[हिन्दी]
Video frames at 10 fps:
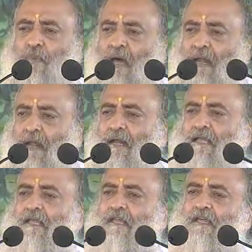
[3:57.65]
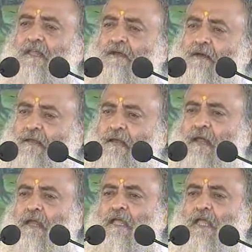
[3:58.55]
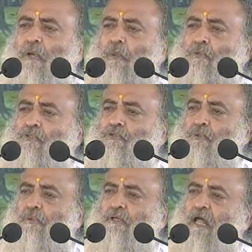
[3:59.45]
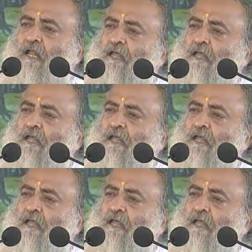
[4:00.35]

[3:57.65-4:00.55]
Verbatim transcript: पाना नहीं है ढेर करना नहीं कुछ छोड़ना नहीं